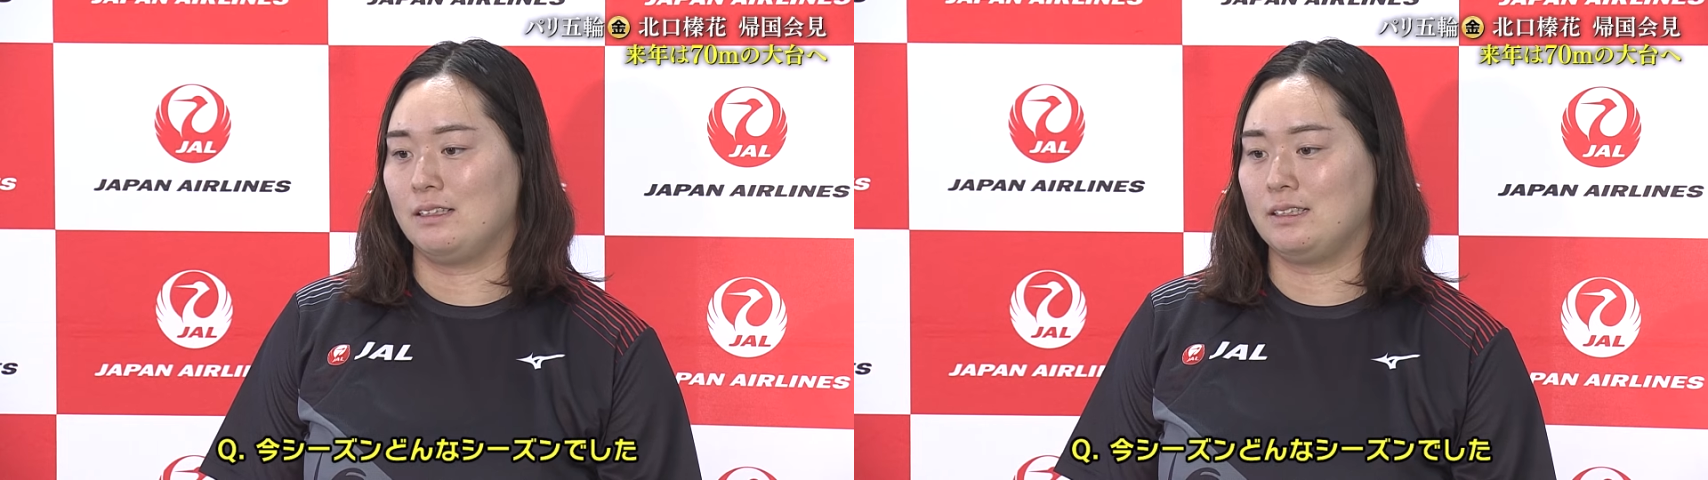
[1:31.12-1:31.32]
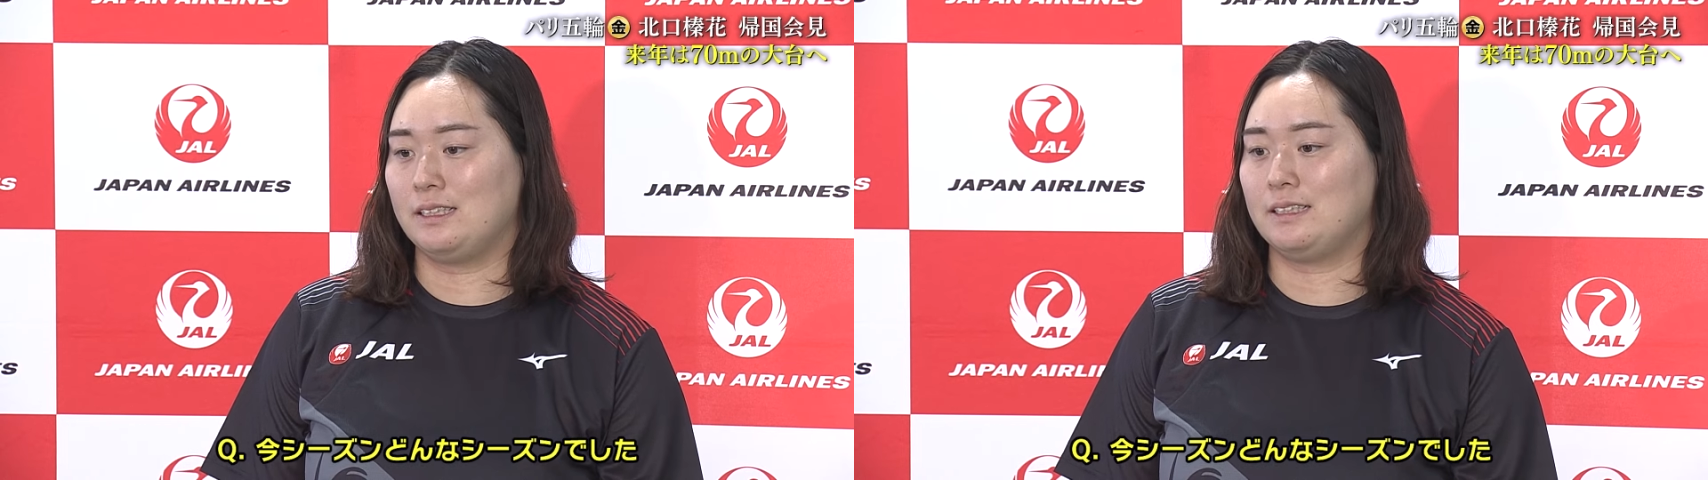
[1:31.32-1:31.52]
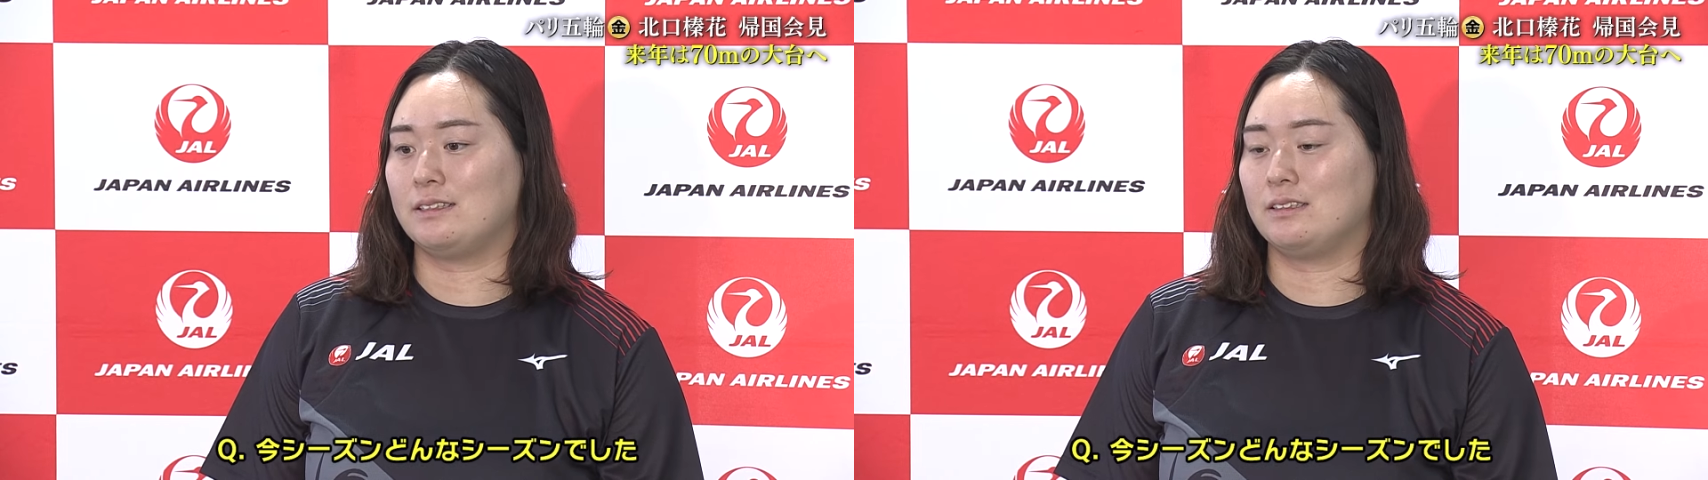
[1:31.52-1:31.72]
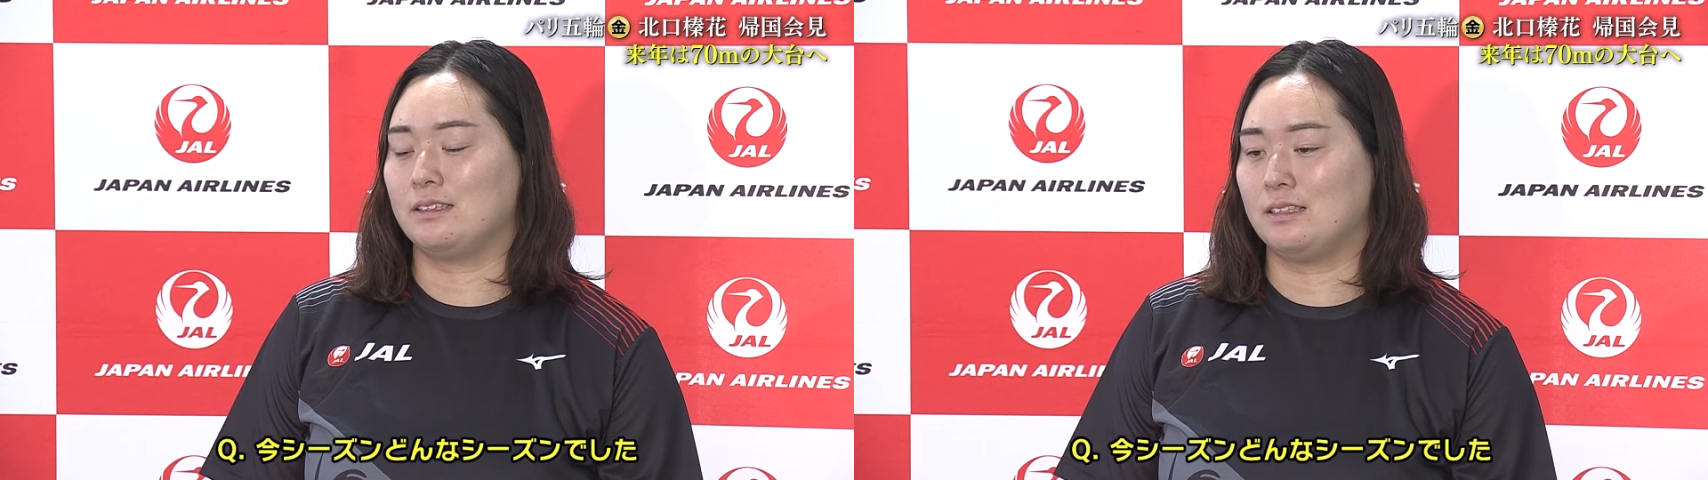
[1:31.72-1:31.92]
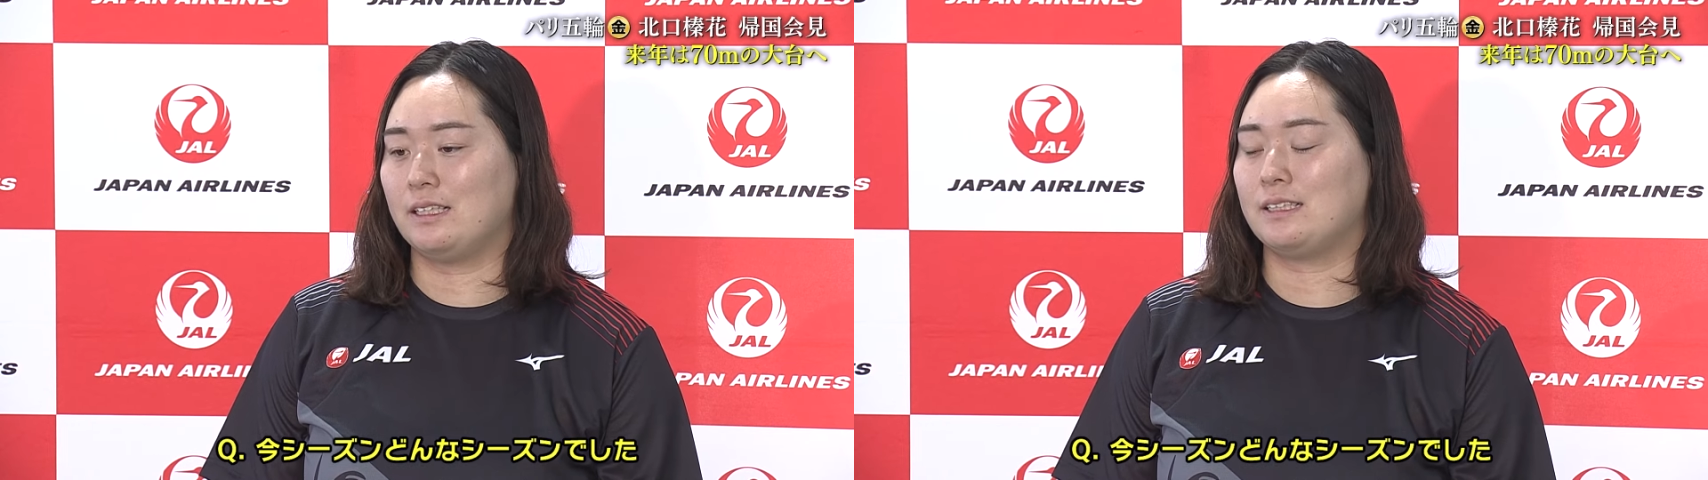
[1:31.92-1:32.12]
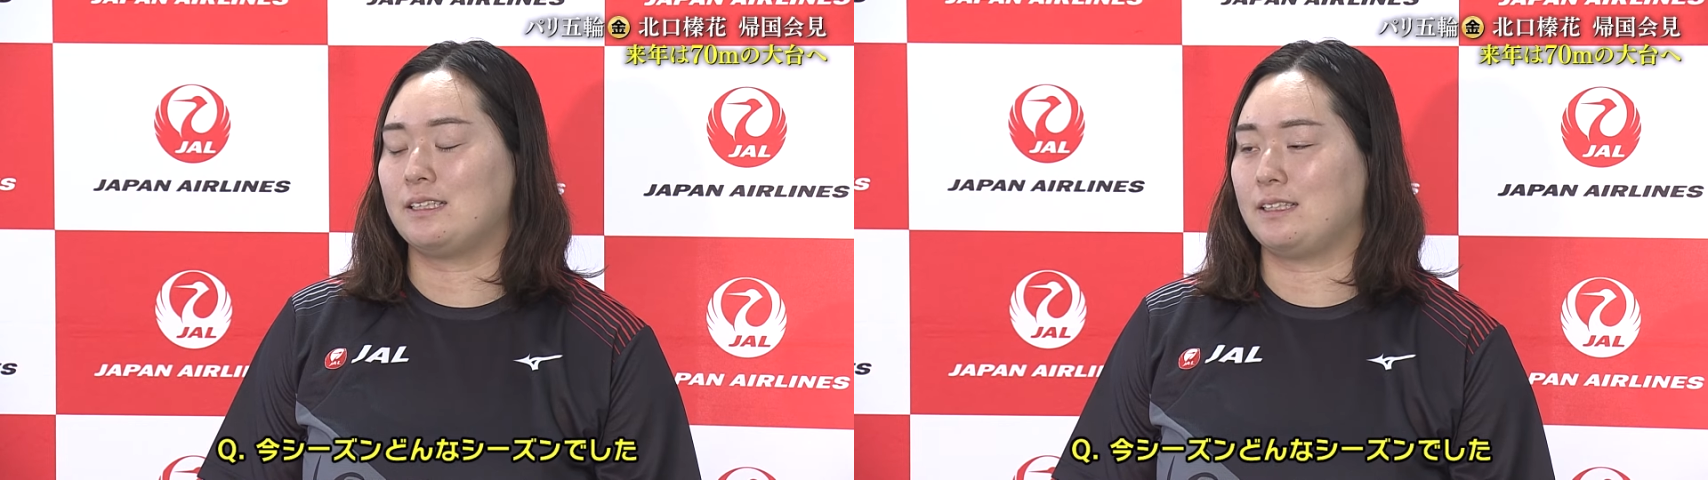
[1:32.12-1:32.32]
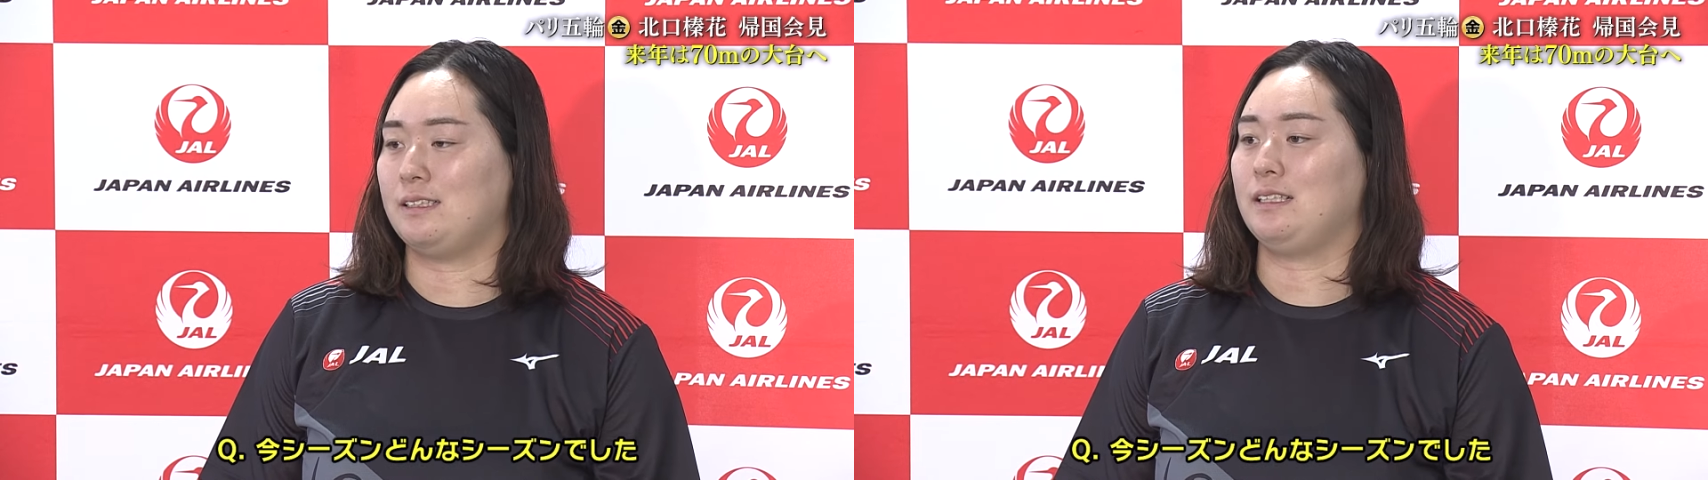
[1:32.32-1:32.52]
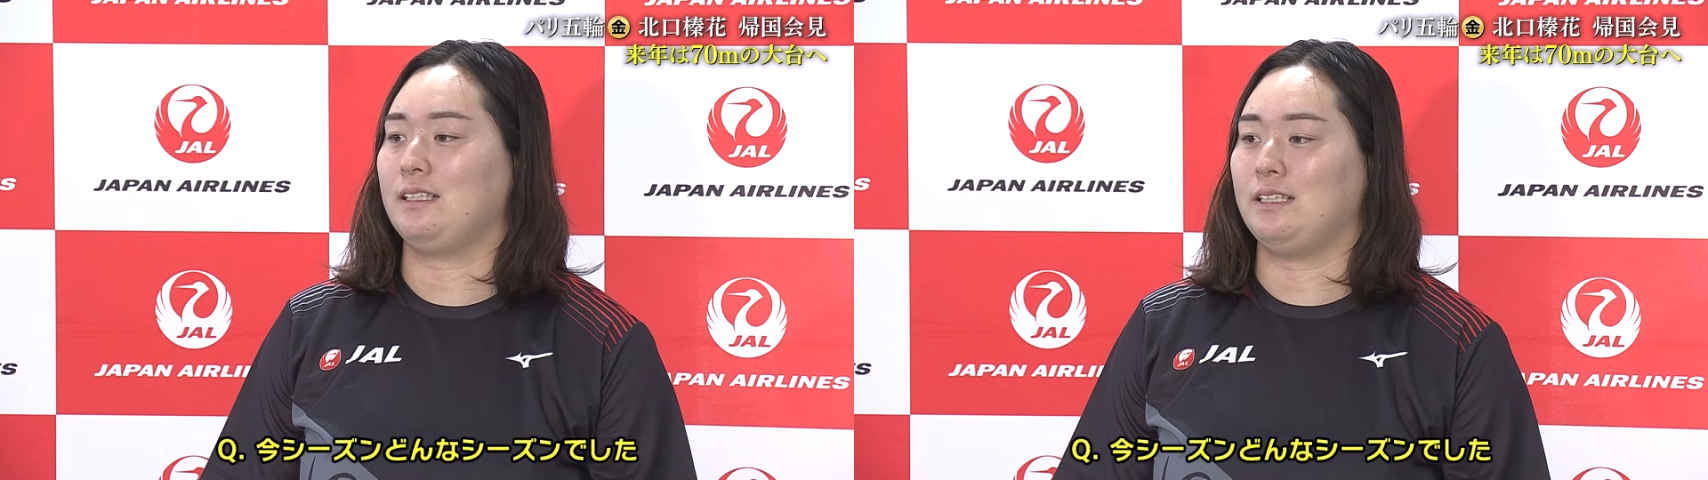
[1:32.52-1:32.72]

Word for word: シーズンでしたし